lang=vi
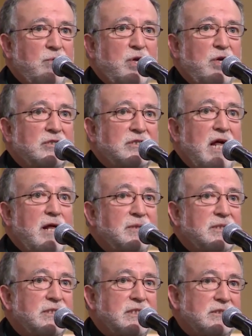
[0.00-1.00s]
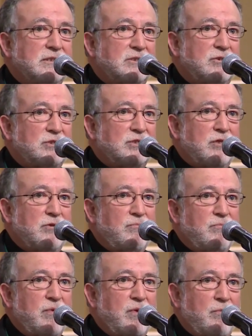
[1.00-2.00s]
từ các cơ quan trung ương tòa
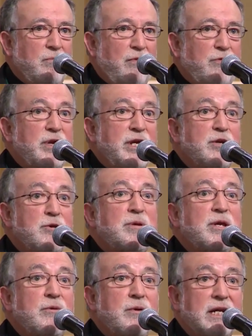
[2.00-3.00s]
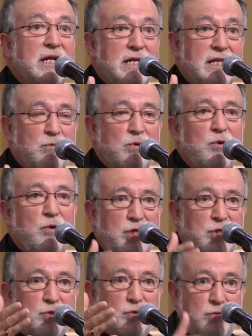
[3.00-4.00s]
thánh – Điều này thường liên quan
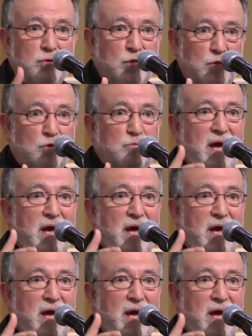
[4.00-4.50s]
đến sự mất tin